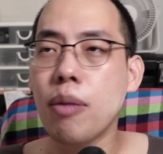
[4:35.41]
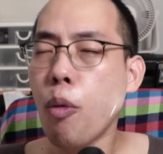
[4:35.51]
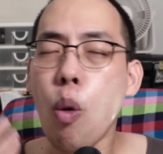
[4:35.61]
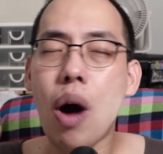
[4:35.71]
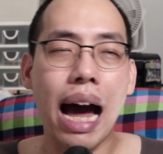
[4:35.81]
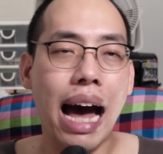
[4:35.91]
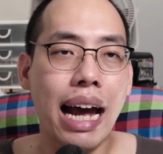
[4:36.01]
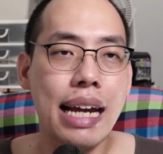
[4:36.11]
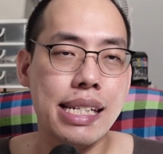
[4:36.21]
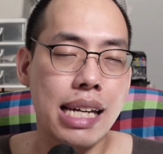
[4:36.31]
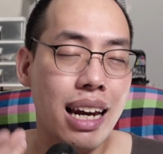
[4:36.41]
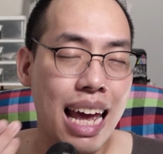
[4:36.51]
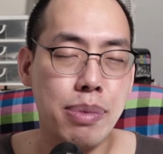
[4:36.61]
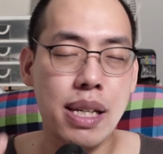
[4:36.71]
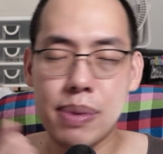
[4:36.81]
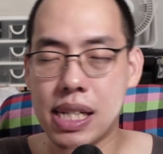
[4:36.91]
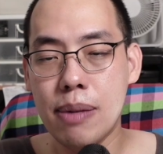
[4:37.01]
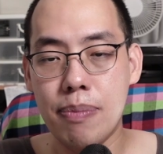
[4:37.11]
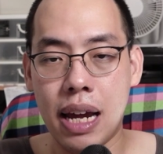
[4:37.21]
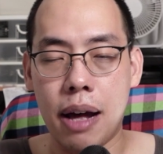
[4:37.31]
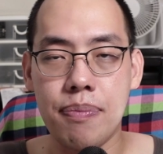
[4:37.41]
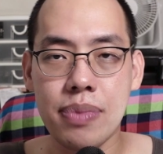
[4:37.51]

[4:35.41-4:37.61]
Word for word: พวกไฮเสียงแหลมซึบๆเนี่ย